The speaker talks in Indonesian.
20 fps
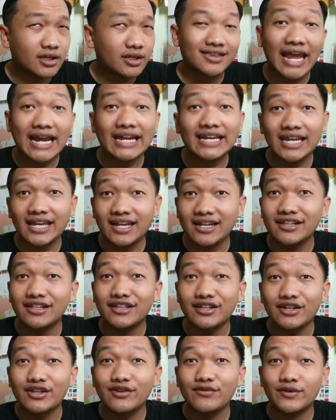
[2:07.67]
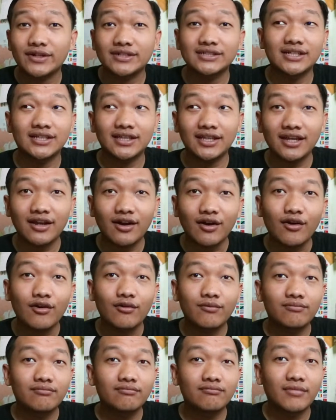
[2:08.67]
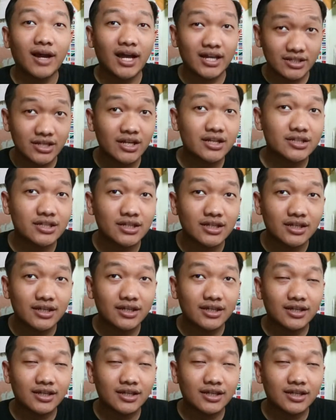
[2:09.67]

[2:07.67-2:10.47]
Technical University of Asashi.